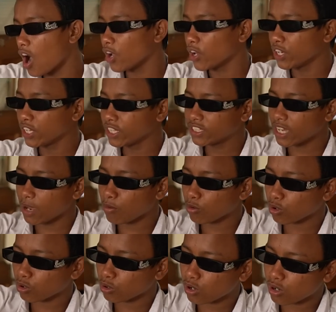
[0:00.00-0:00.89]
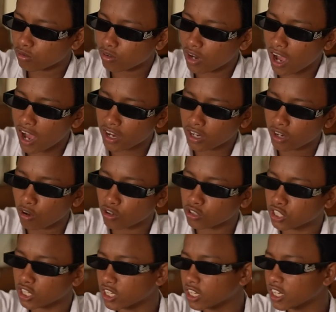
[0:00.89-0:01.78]
Ah, ini jam ke kekurangan
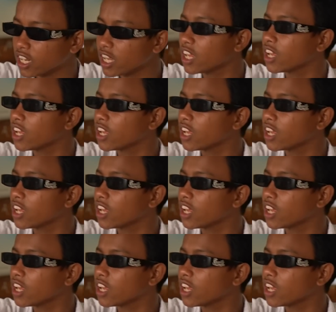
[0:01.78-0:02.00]
lotion ini.